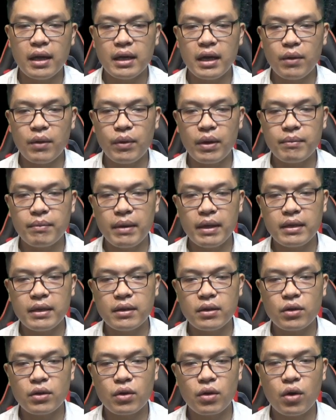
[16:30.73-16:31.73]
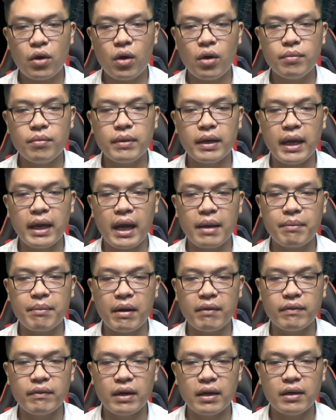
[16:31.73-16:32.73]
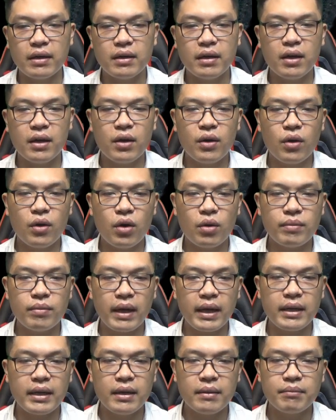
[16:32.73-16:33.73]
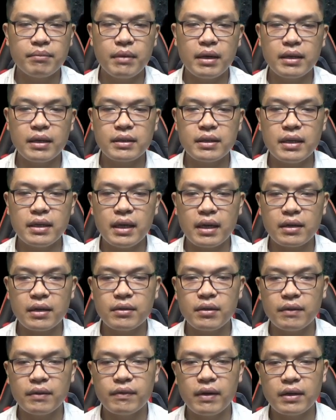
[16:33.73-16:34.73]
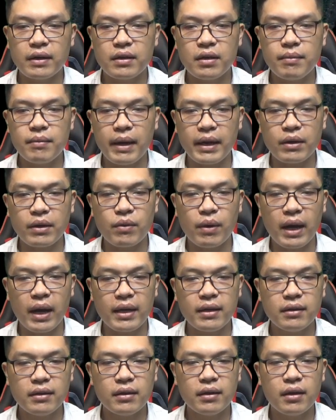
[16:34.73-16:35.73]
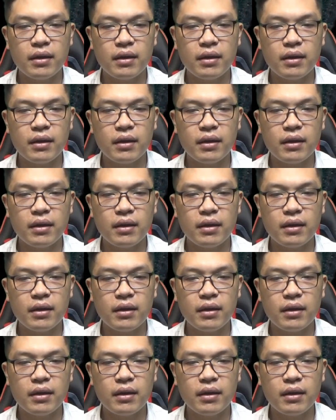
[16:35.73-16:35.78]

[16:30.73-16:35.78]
Lao Huyền Minh có mười hai bà vợ. Hôm nay mừng sinh nhật người vợ thứ bảy của hắn.